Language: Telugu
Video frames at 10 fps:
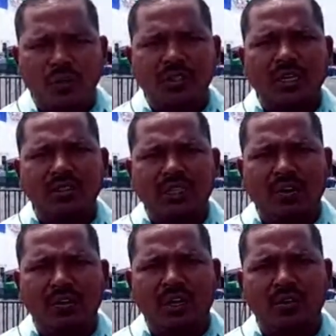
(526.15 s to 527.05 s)
ఏర్పాట్లు
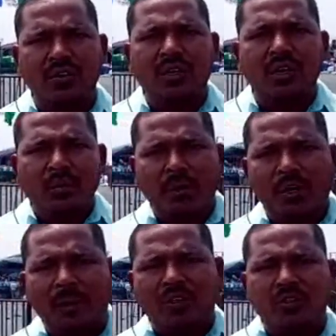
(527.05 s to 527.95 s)
కొనసాగిస్తా
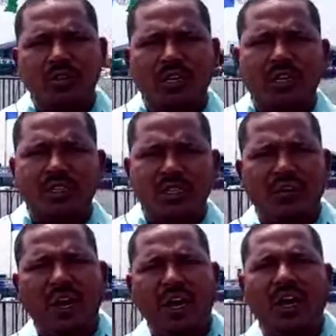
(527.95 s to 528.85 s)
ఉన్నారు మరోపక్క
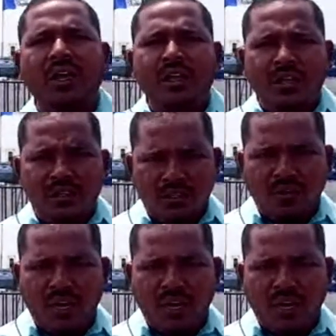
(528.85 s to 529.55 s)
చూసినట్లయితే ఇవాళ